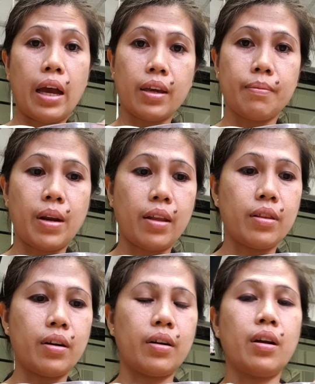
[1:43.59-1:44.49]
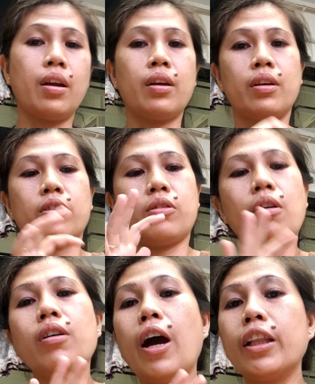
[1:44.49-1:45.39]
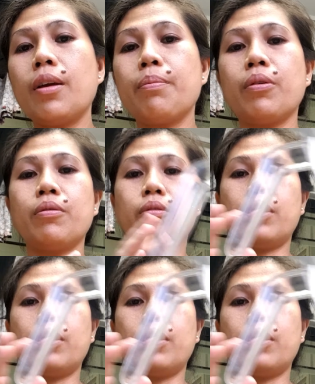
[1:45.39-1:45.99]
aking blender. So, ang ating pong